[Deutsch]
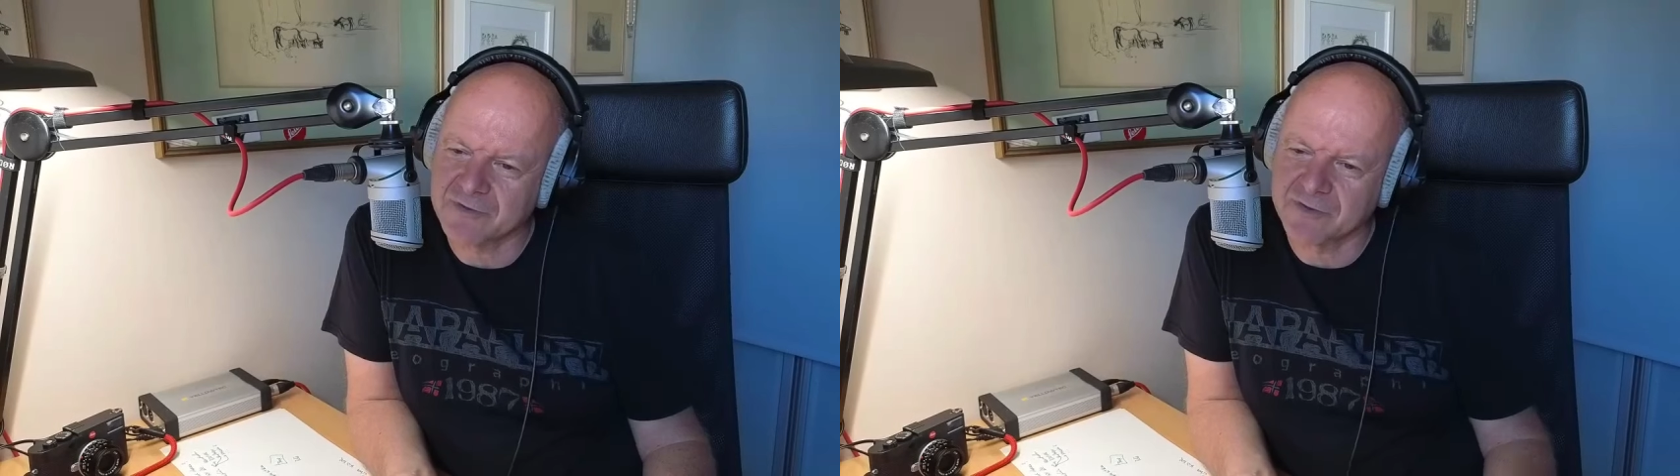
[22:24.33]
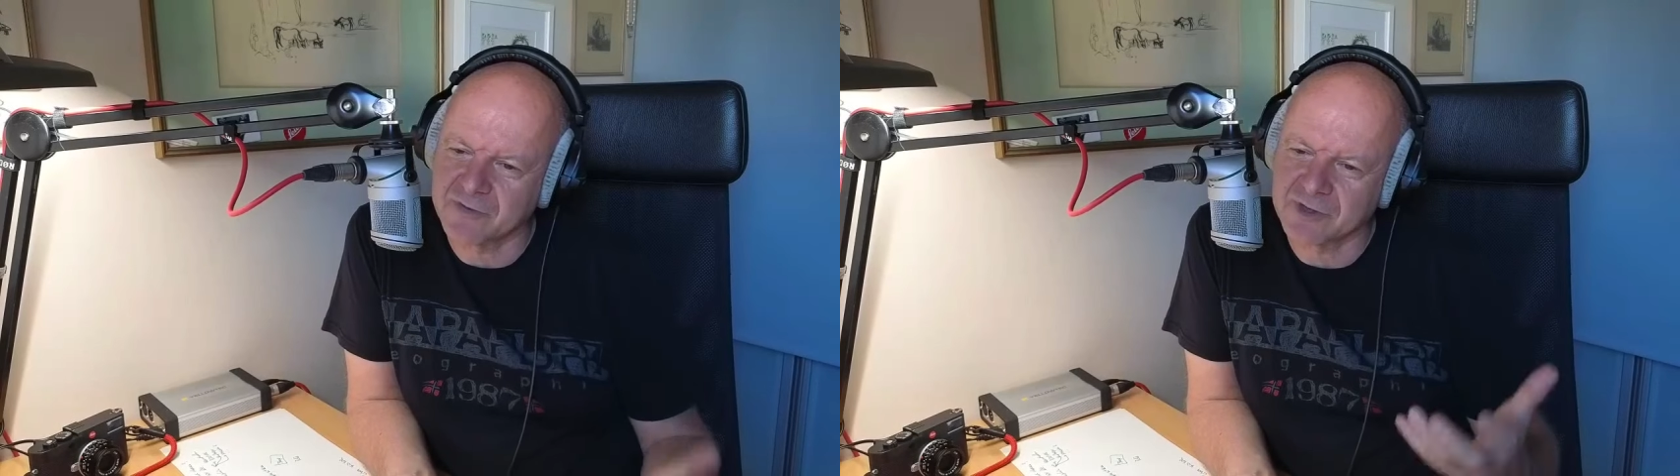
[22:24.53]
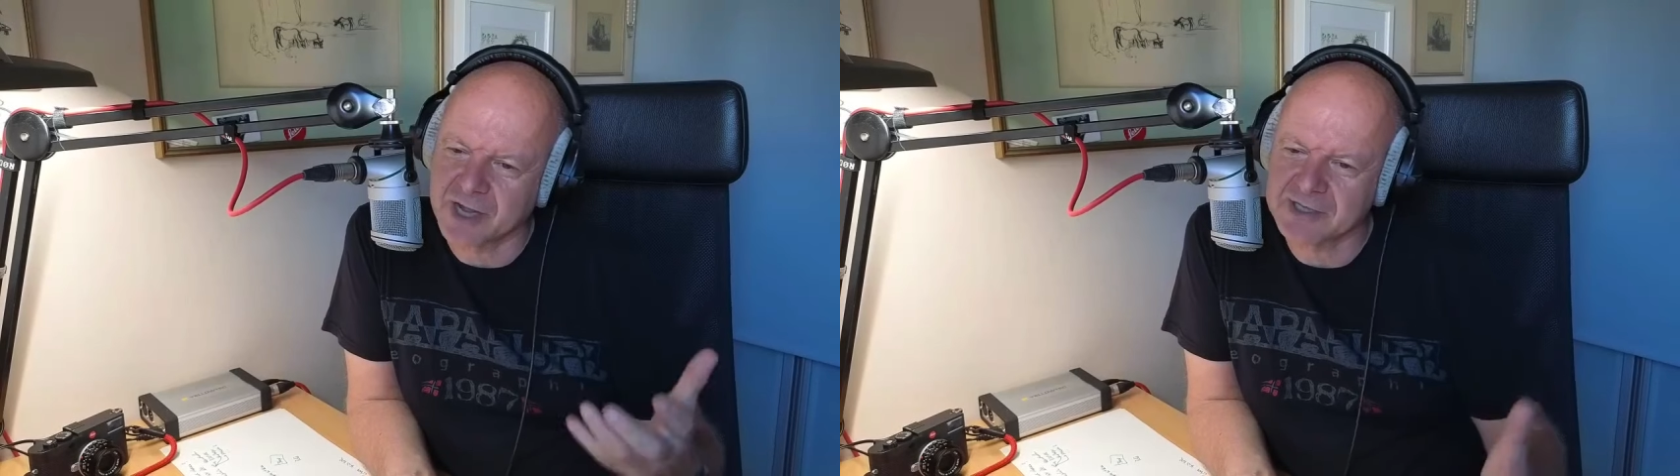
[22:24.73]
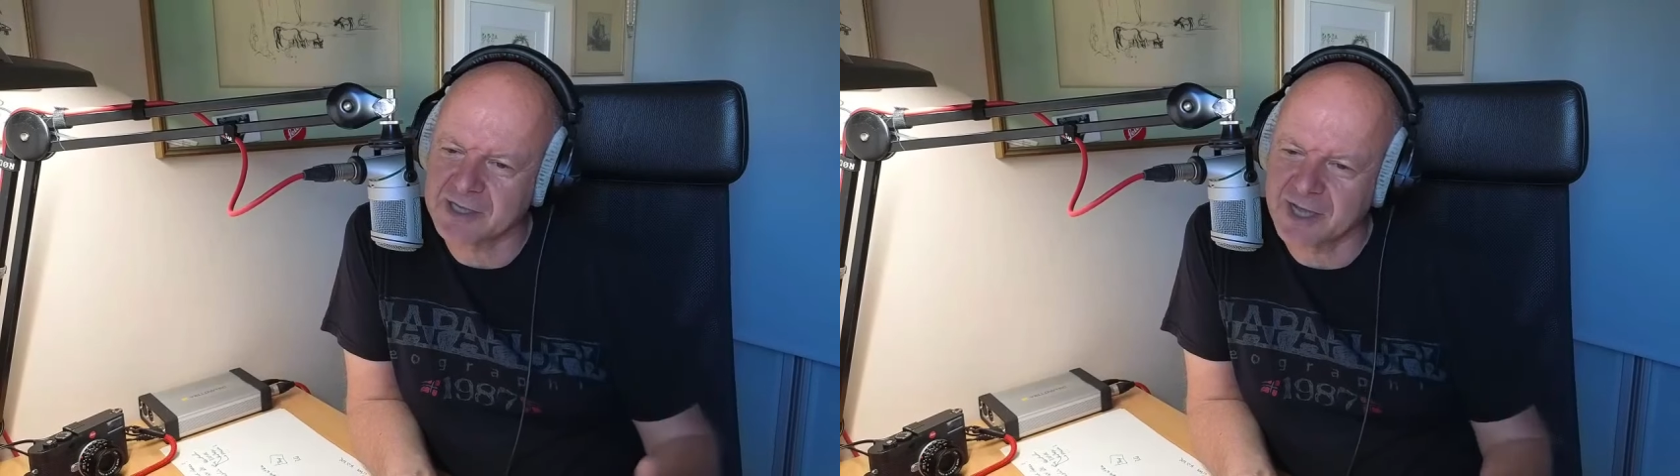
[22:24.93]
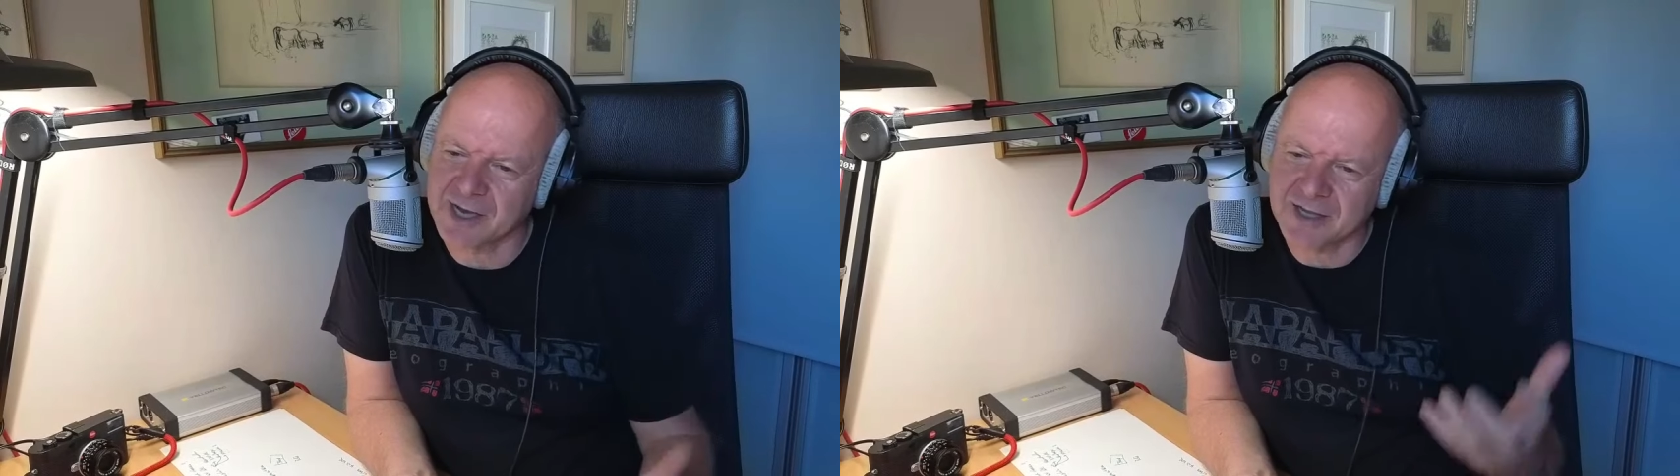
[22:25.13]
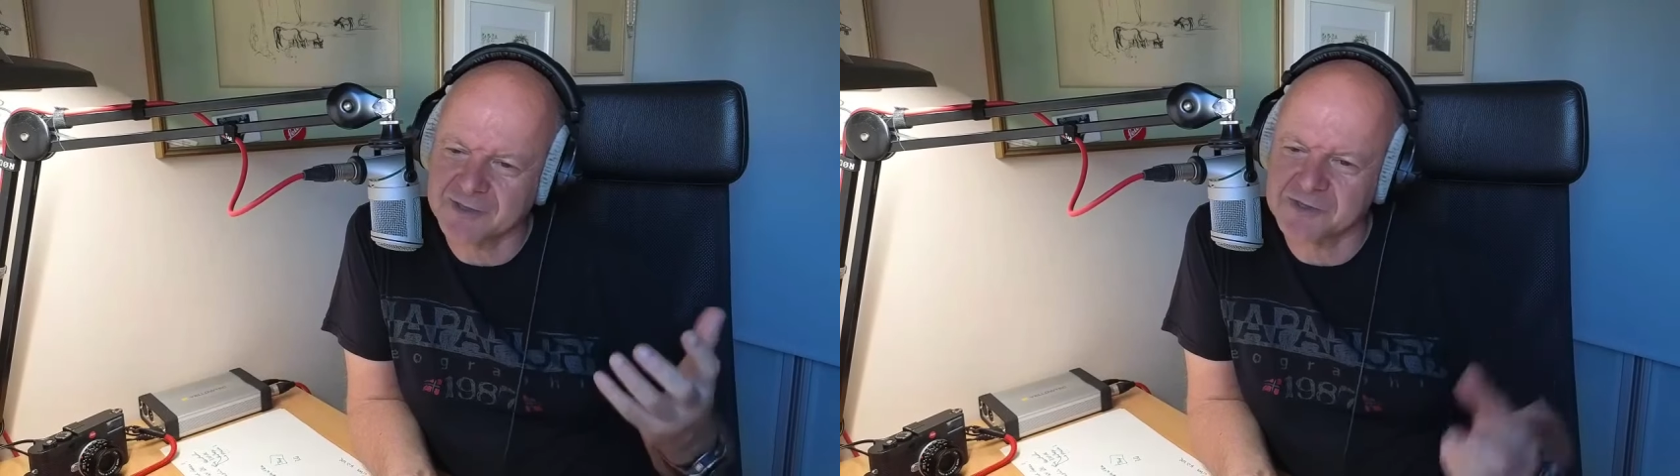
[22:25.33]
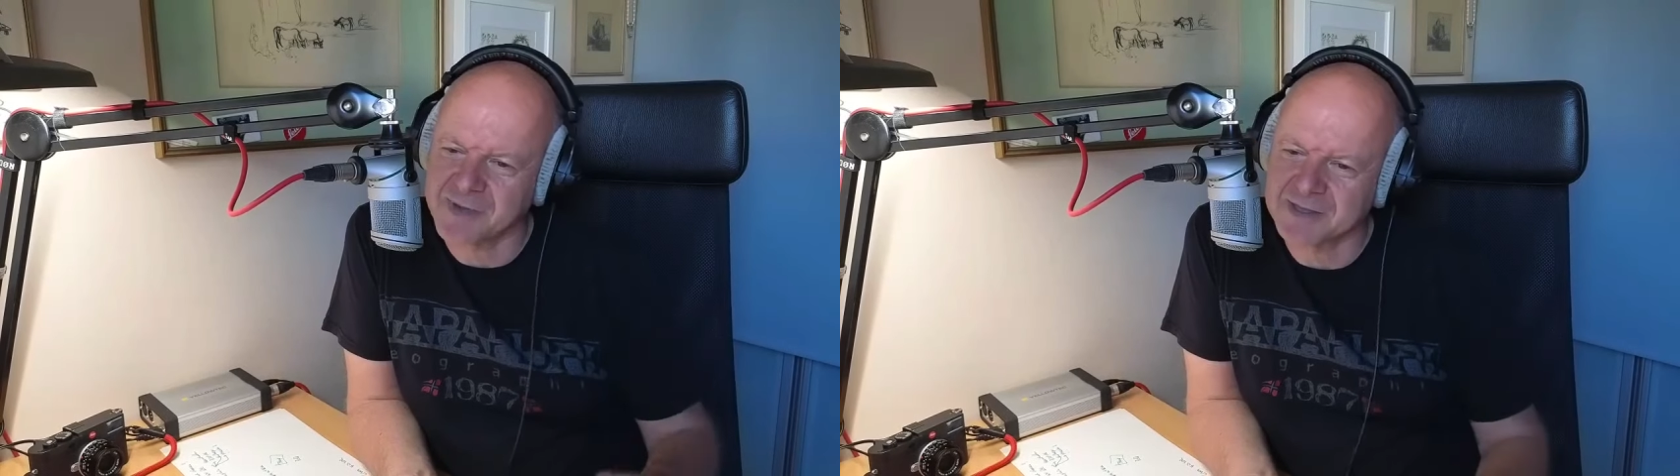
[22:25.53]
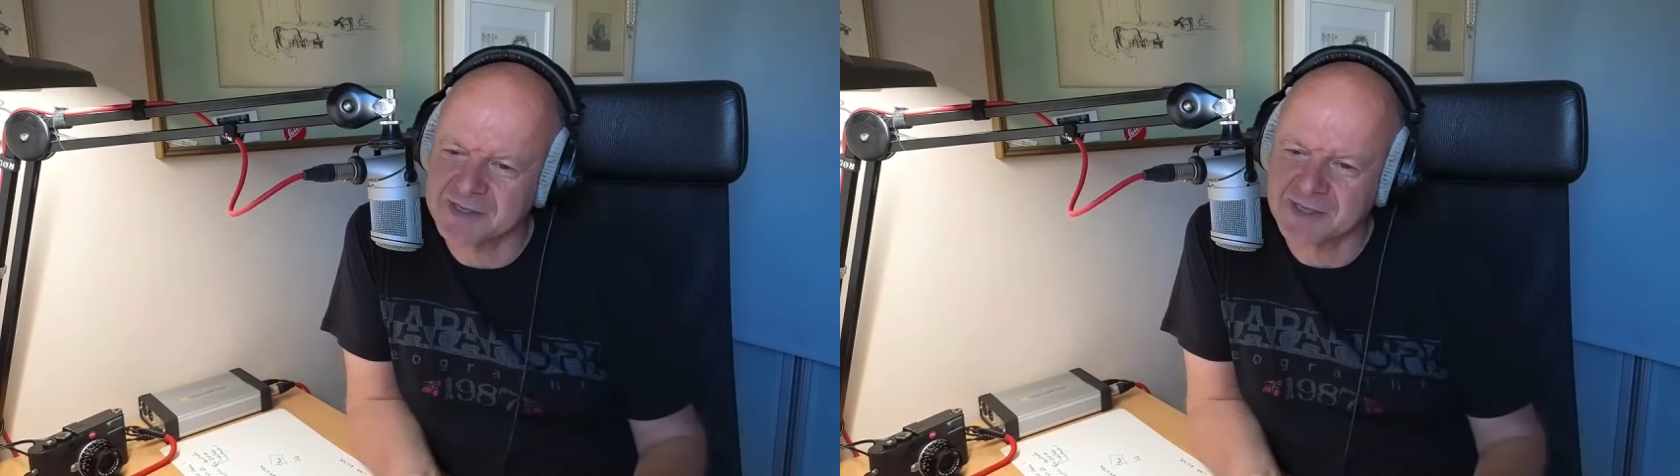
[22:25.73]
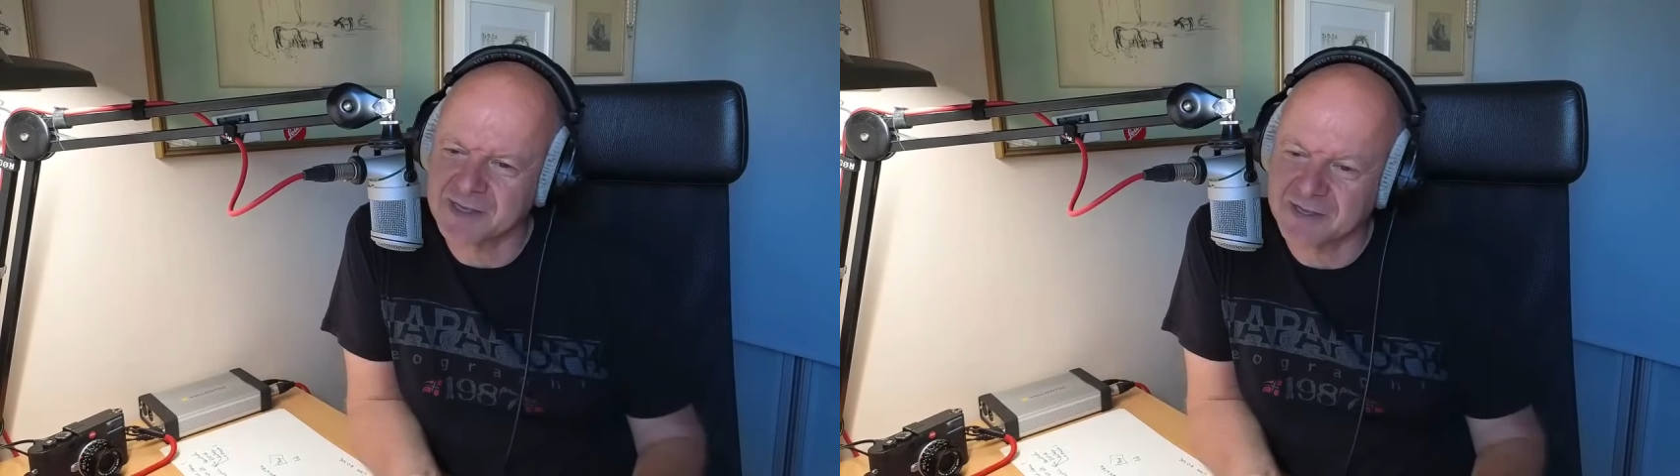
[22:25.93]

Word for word: einen 35er, ein 28er.